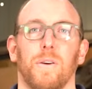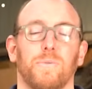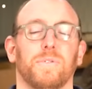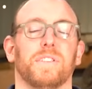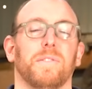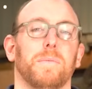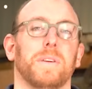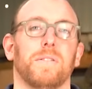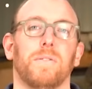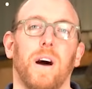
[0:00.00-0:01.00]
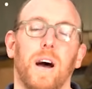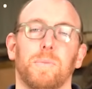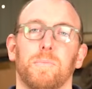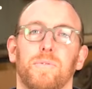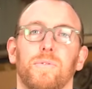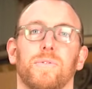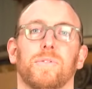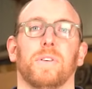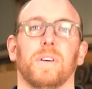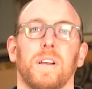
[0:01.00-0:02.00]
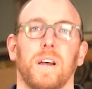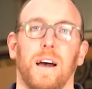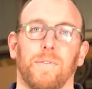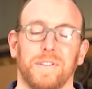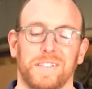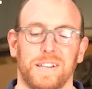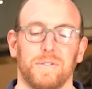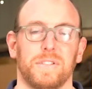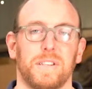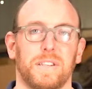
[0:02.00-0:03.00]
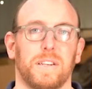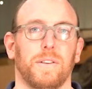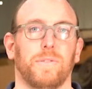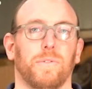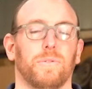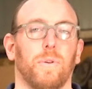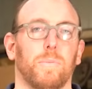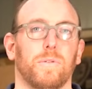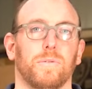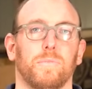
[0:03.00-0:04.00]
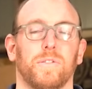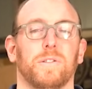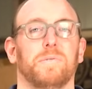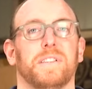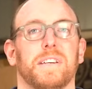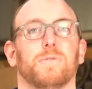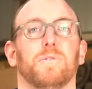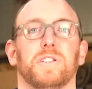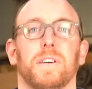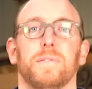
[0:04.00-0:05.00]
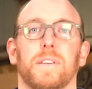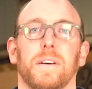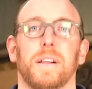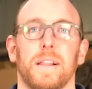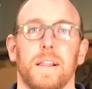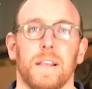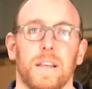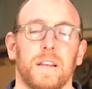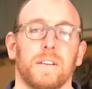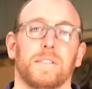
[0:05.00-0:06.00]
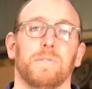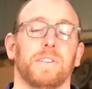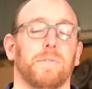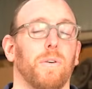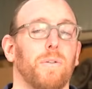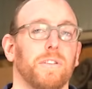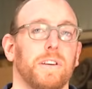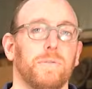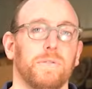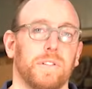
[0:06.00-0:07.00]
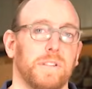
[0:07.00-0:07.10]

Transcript: Vous en savez maintenant un peu plus afin de diagnostiquer votre robot de boîte de vitesse QuickShift. Si vous avez encore des doutes,